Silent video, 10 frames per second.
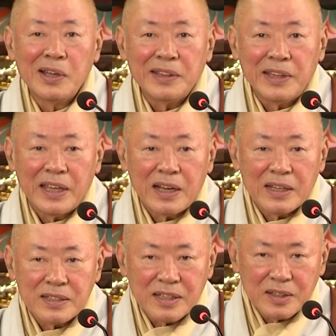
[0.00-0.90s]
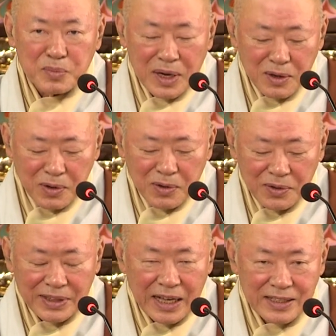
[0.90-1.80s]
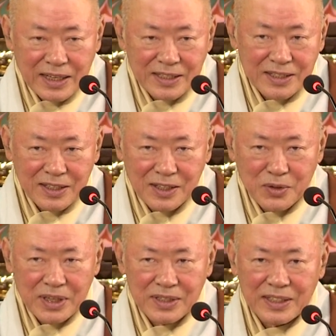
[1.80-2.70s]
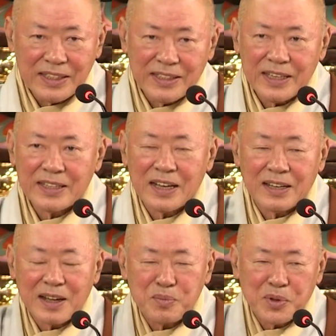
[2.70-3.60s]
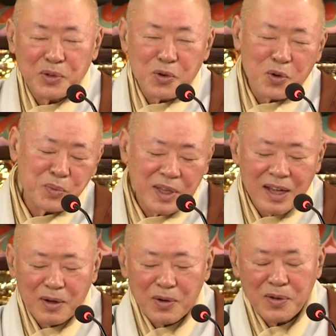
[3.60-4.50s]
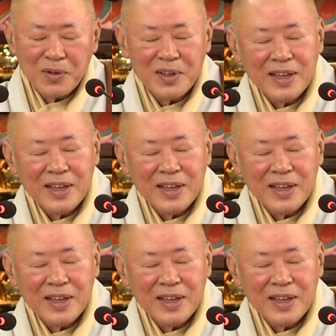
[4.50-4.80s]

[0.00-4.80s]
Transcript: 내가 정말로 나 자신을 위해서 이 세상을 한번 고민하고